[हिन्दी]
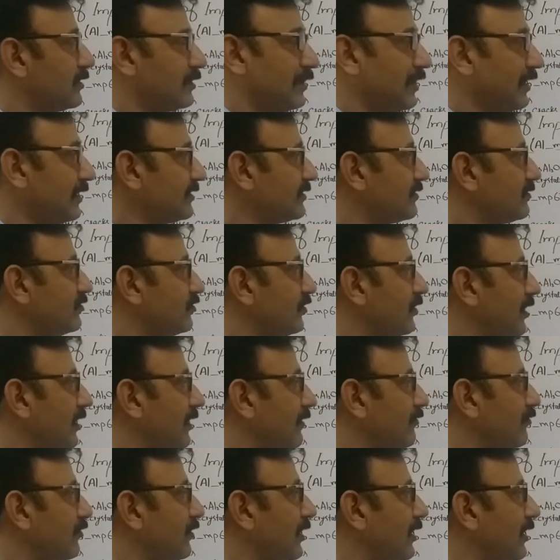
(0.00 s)
नेक्स्ट जो है
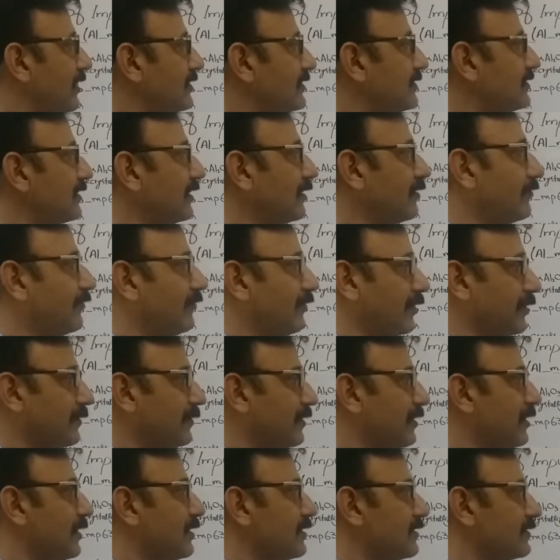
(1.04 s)
वो है सल्फ़र
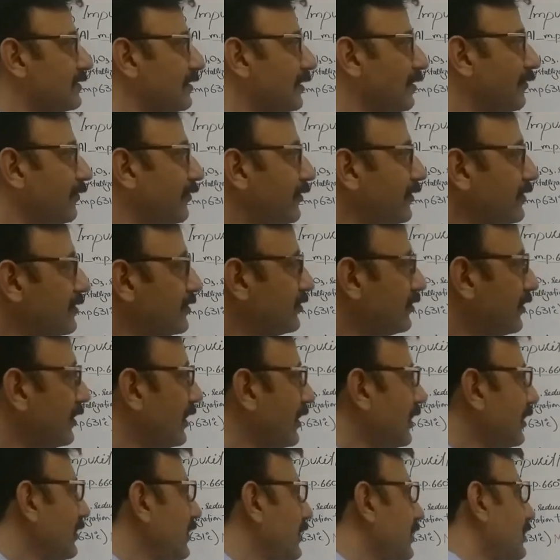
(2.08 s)
सल्फ़र जो है
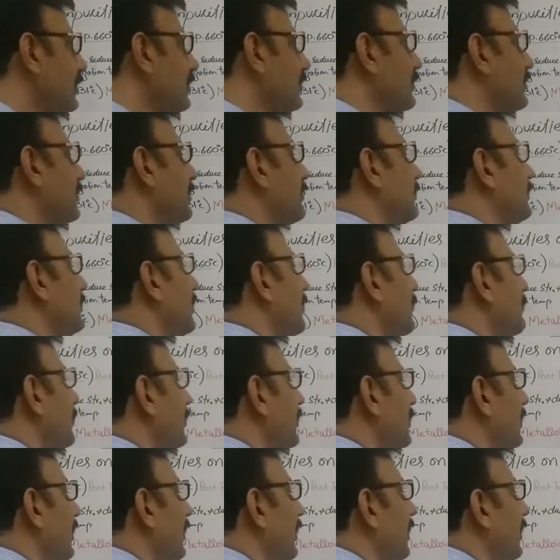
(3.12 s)
ये भी
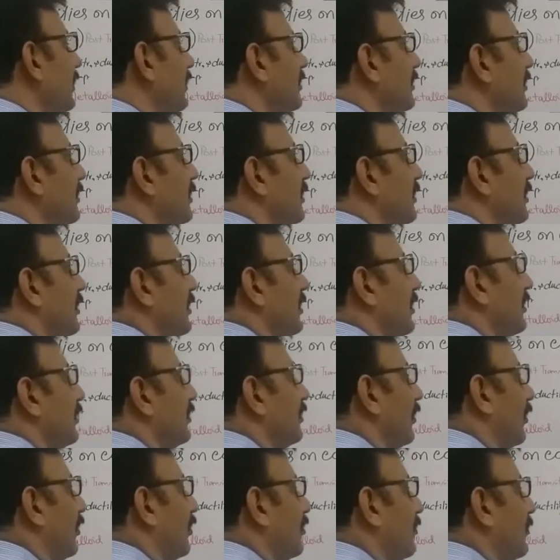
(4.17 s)
एक
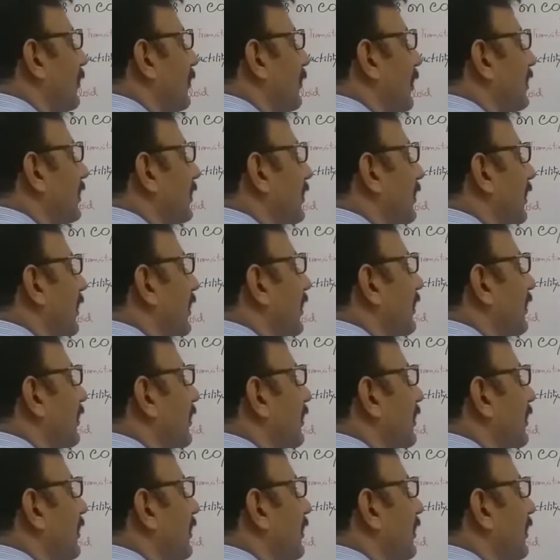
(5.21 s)
नॉन मेटल है